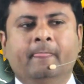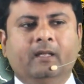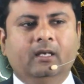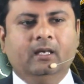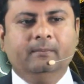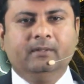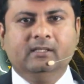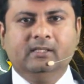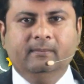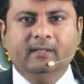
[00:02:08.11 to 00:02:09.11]
कि हम
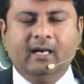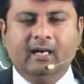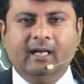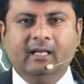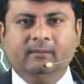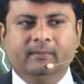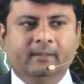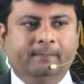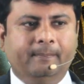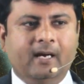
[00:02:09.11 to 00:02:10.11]
किसी भी हालात में
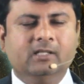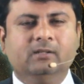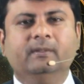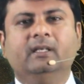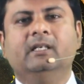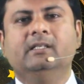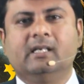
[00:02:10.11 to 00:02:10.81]
पास्ट में नहीं जा